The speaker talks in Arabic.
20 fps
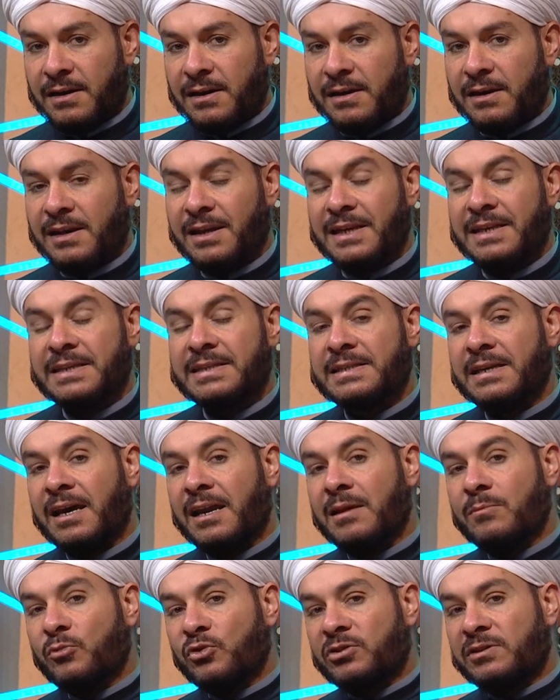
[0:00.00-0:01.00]

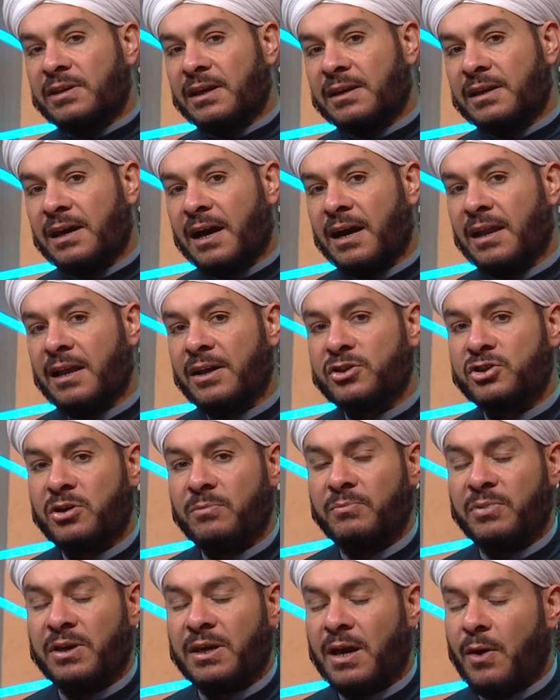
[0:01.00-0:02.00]
للإنسان المتكئ على
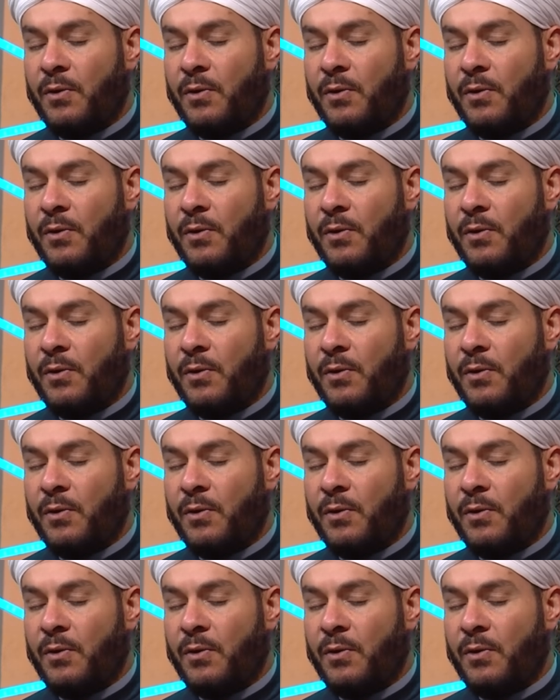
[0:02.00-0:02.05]
جنبه